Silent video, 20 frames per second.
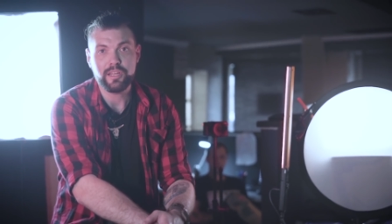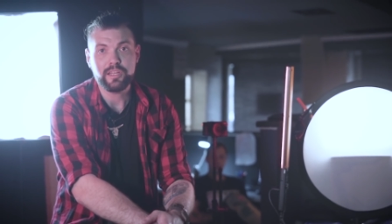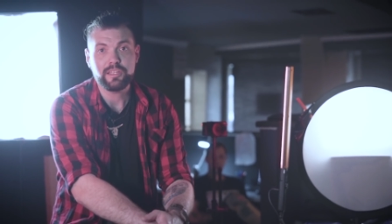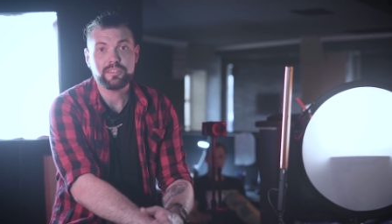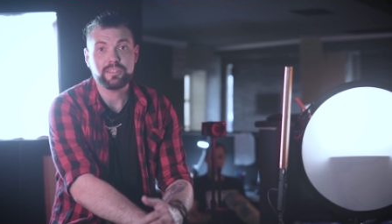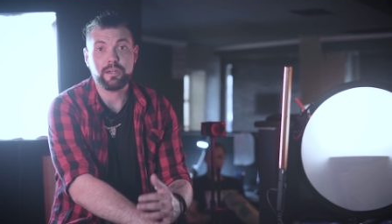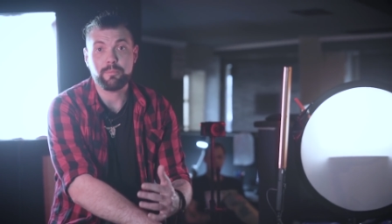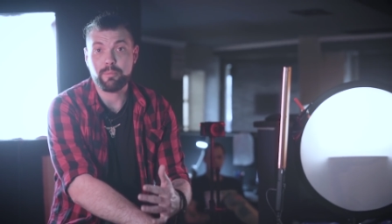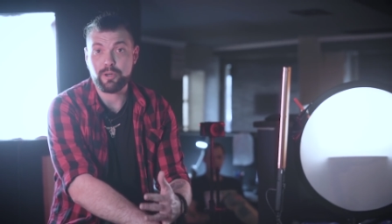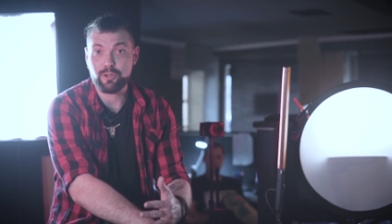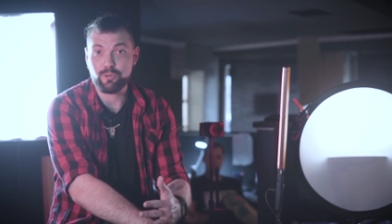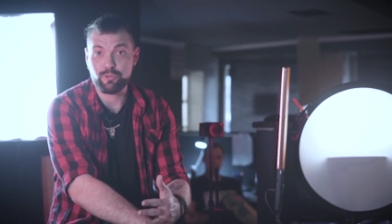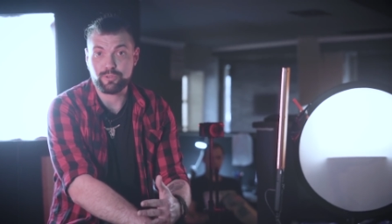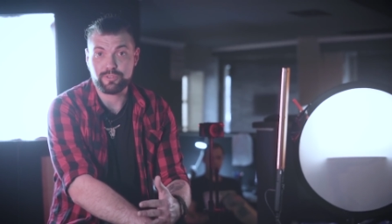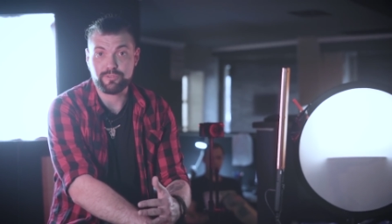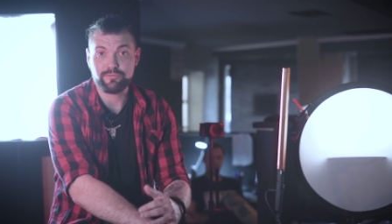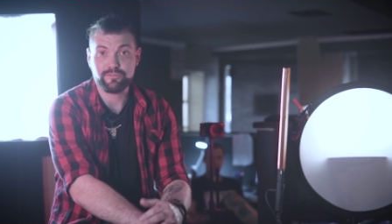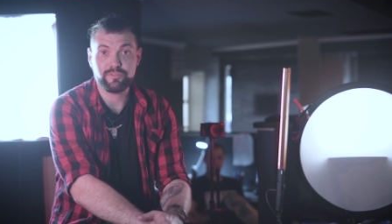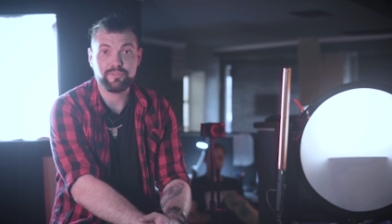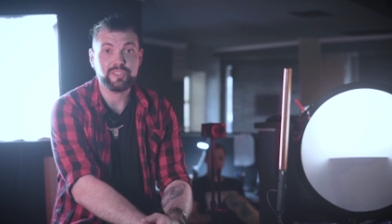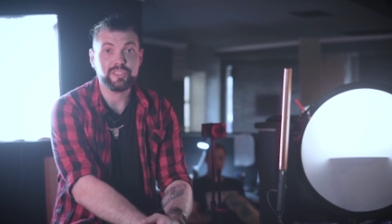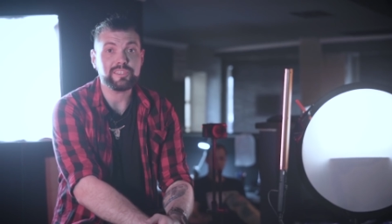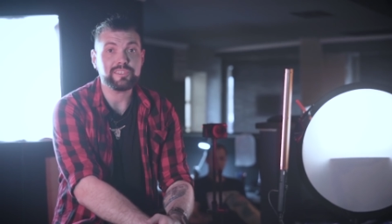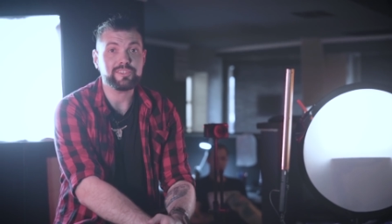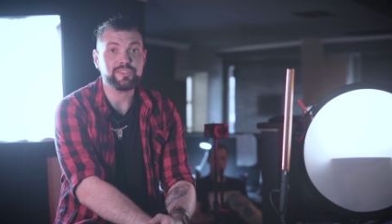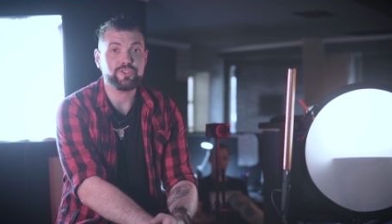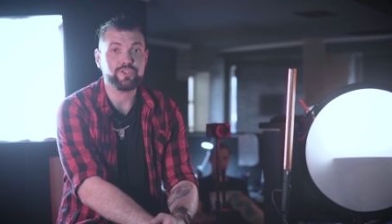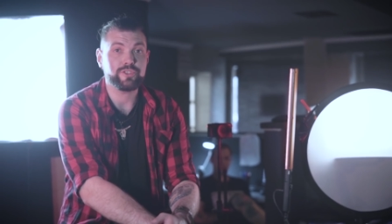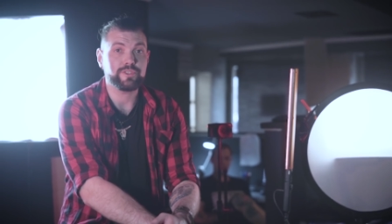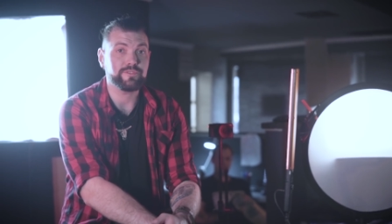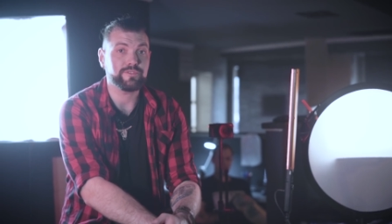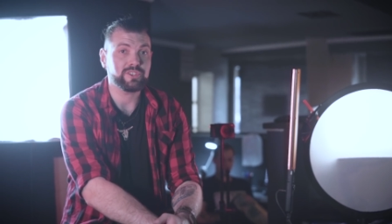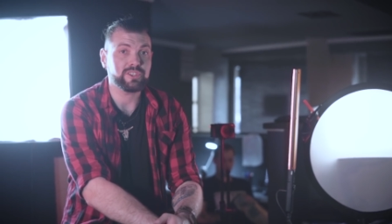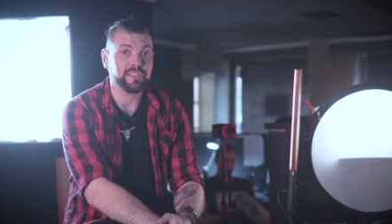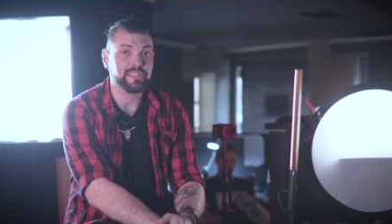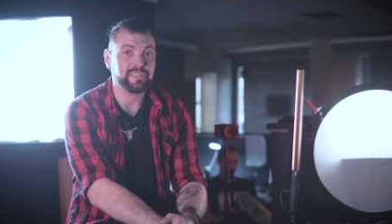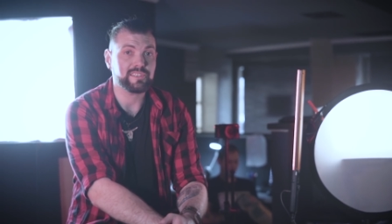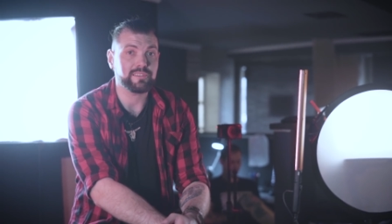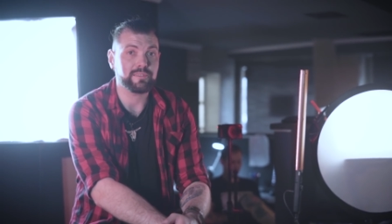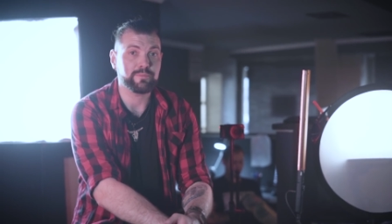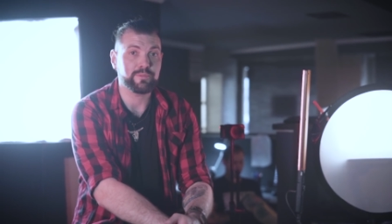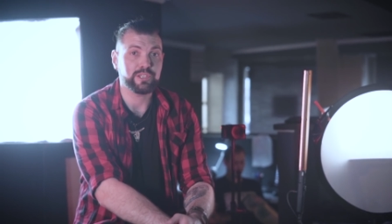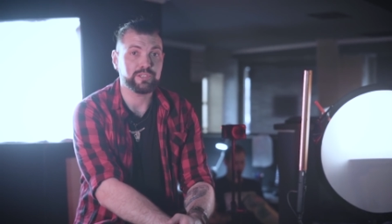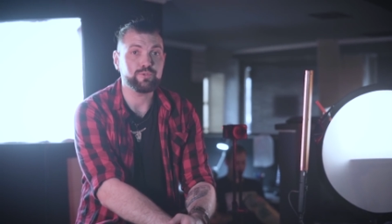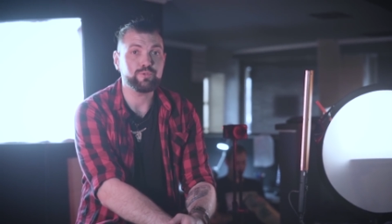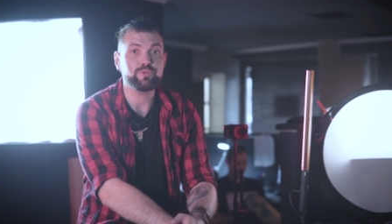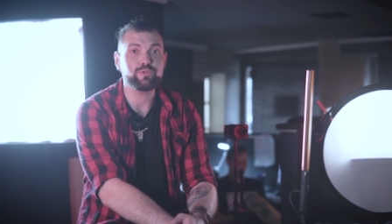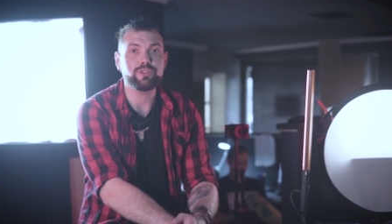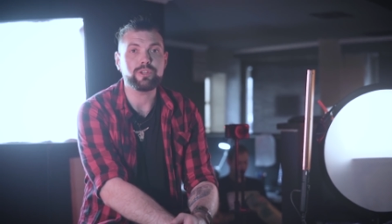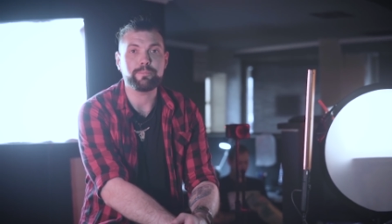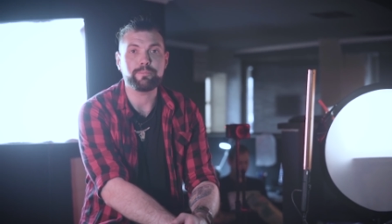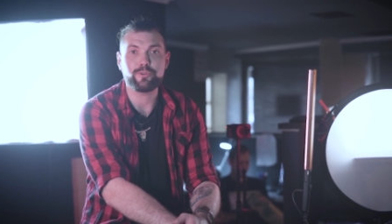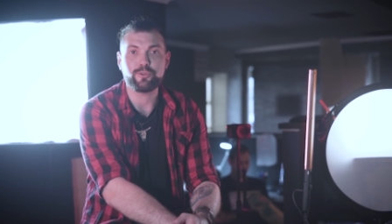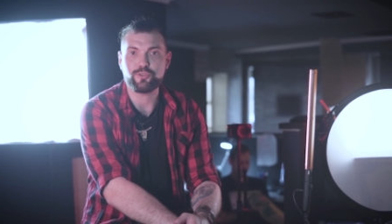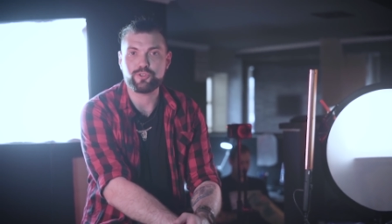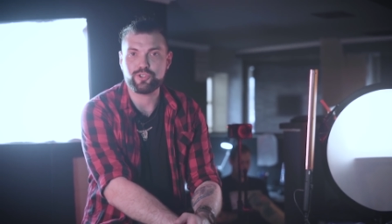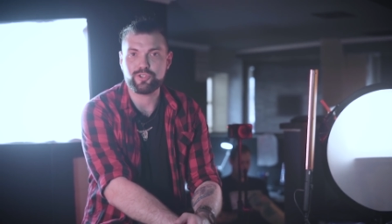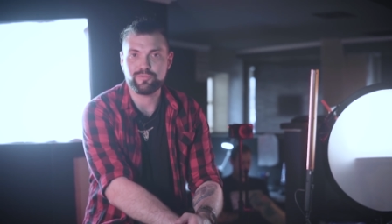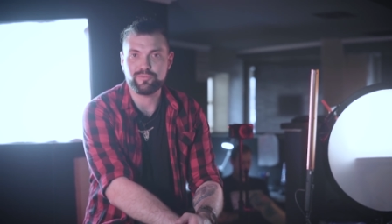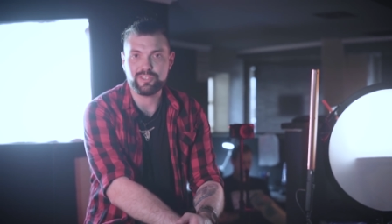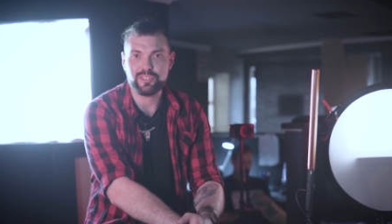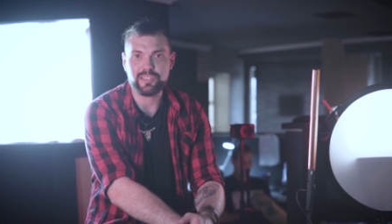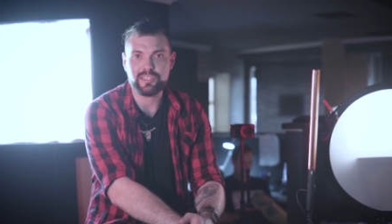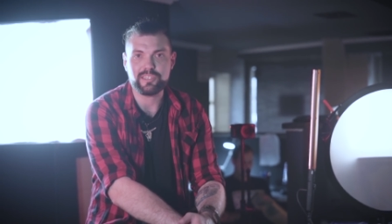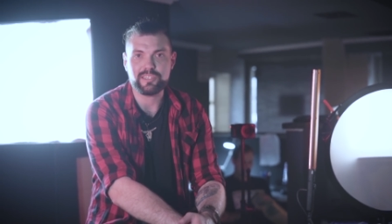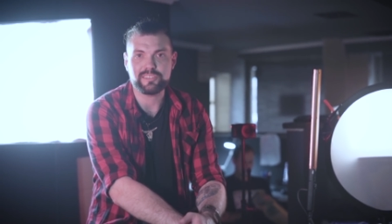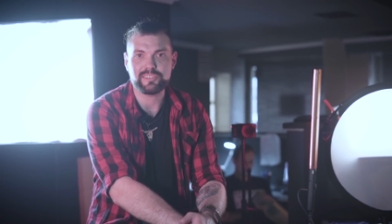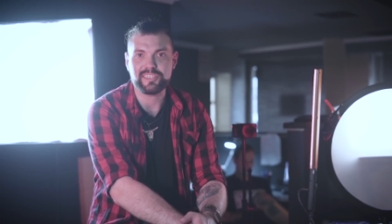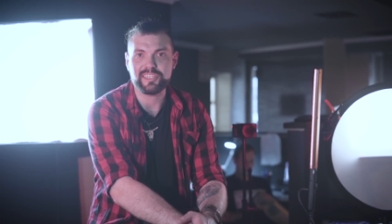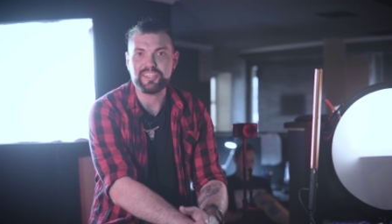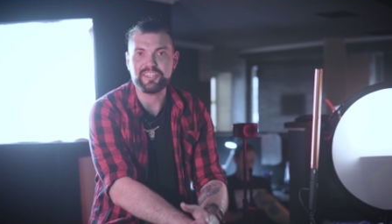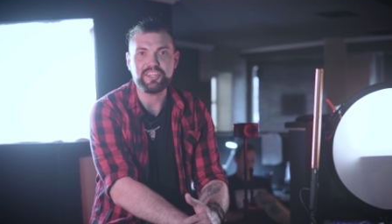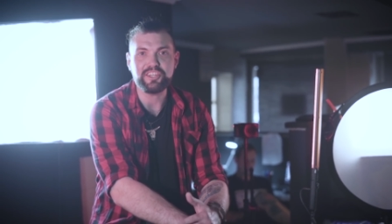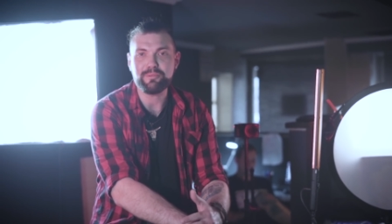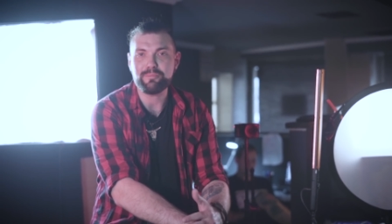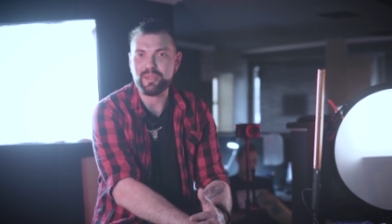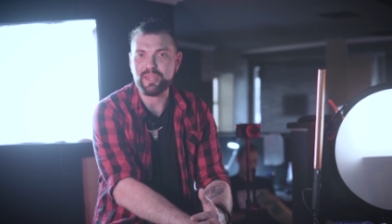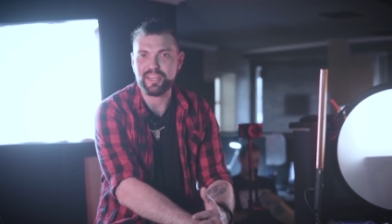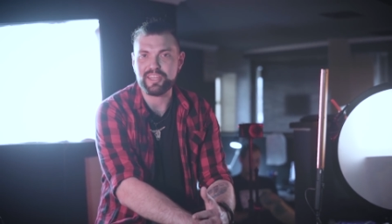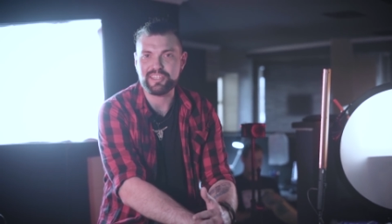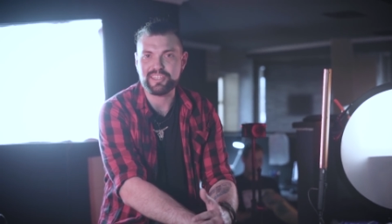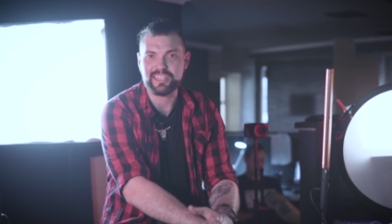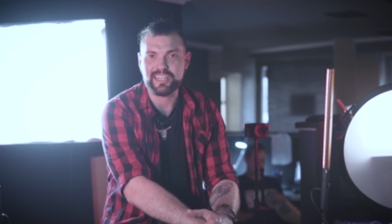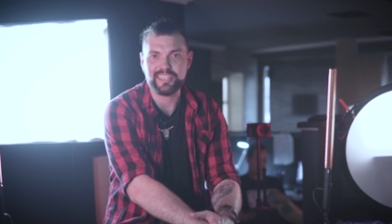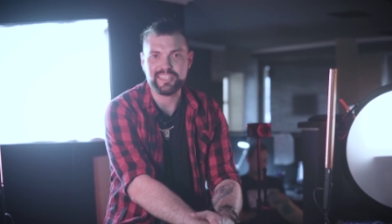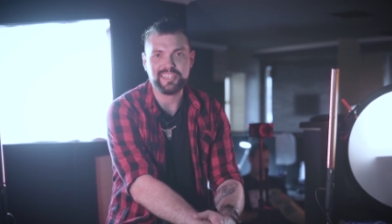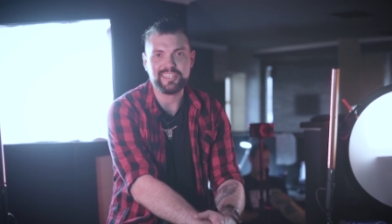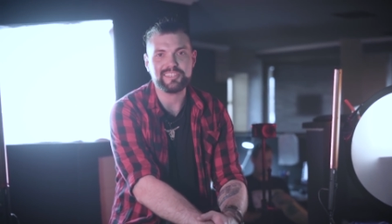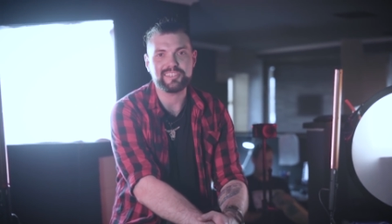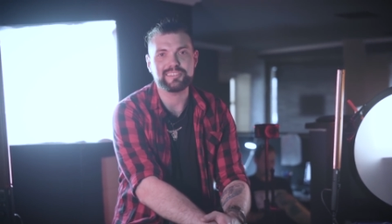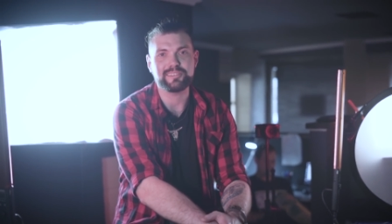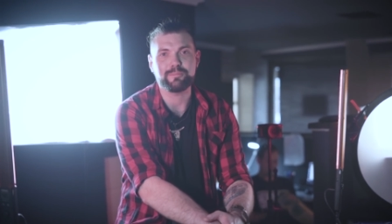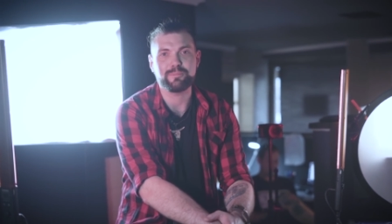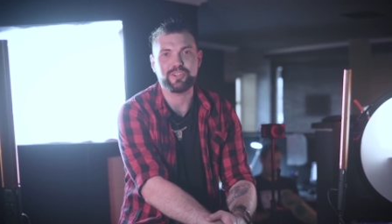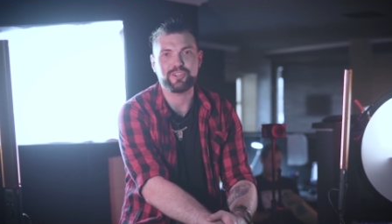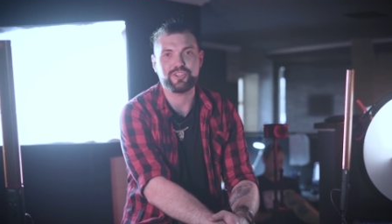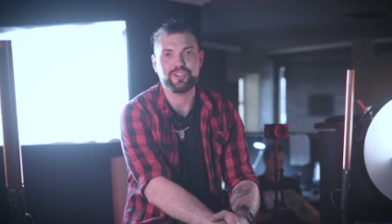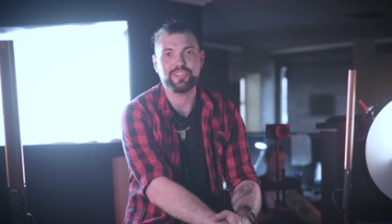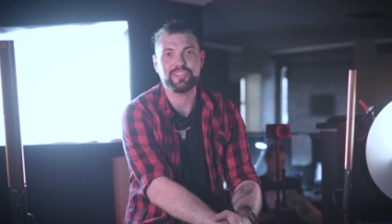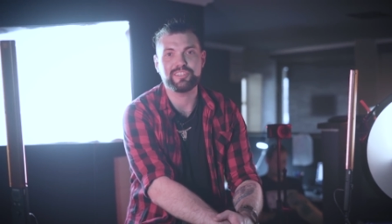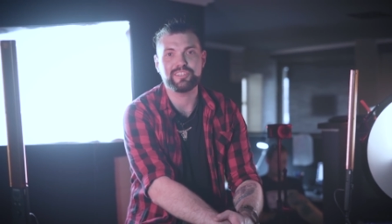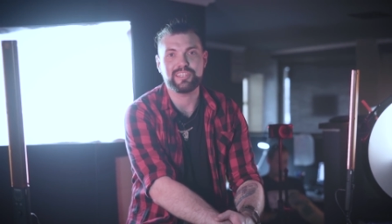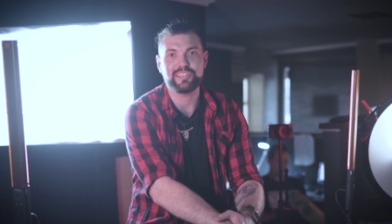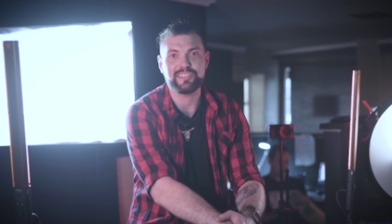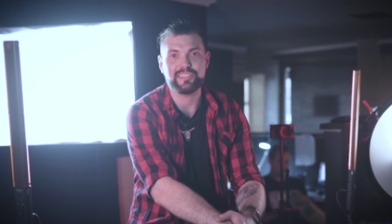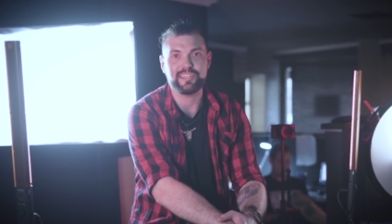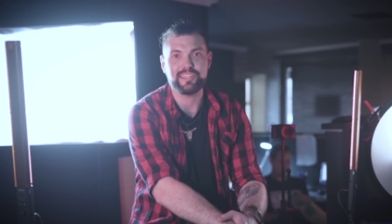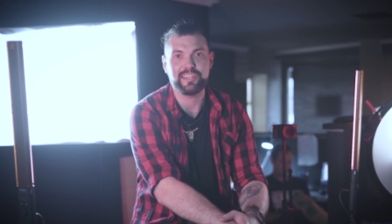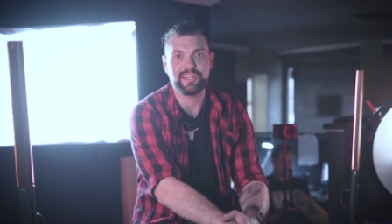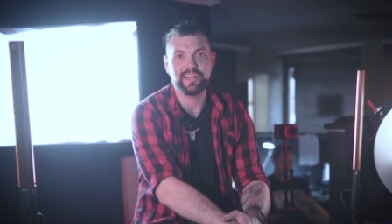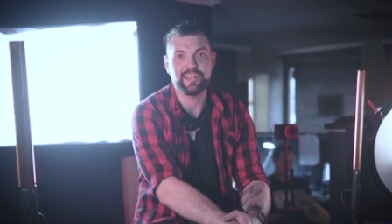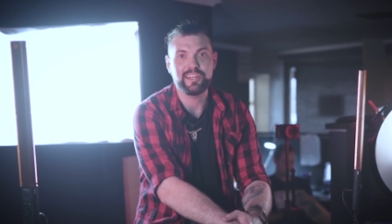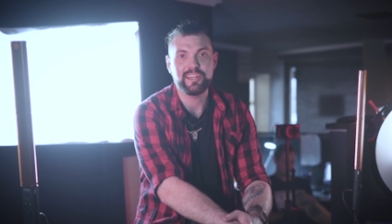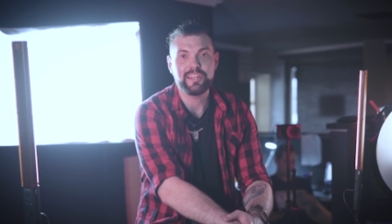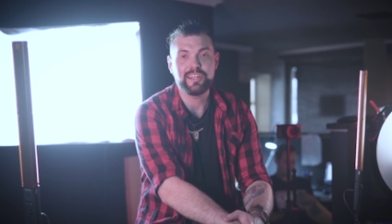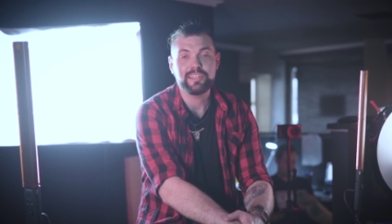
Наоборот, в 2019 году куда проще выделиться, не имея никаких изображений на теле –